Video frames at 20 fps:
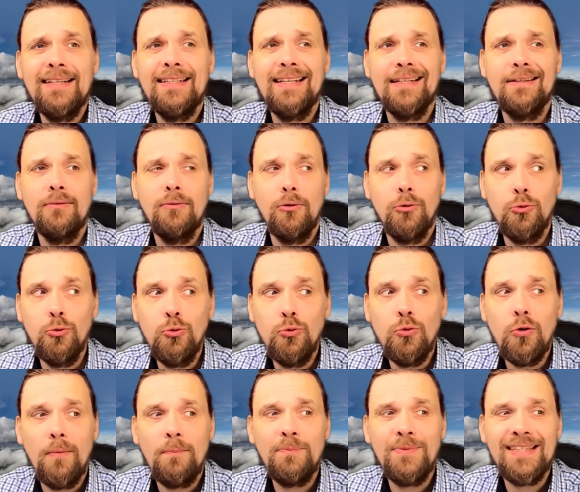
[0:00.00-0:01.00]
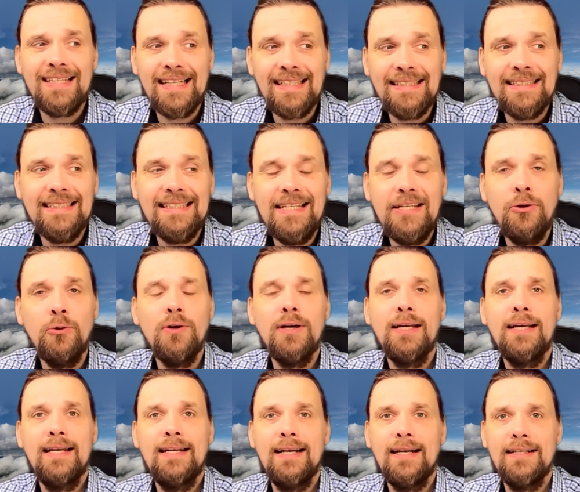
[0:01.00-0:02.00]
gedacht, oh, ob das die
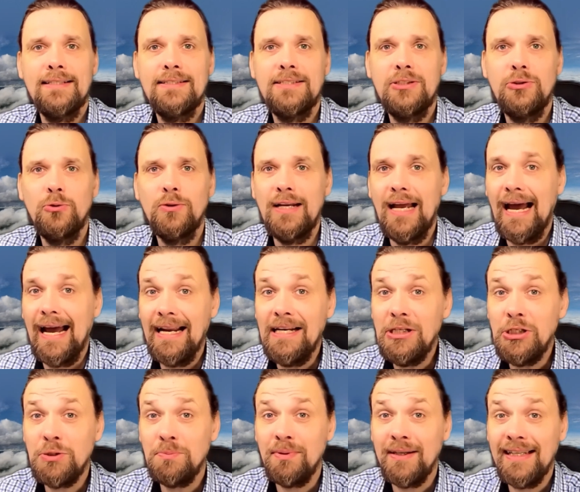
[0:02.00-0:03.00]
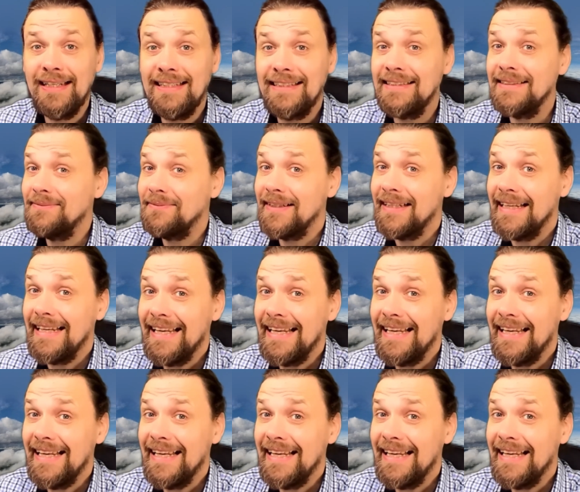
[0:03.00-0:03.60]
junge Generation anspricht,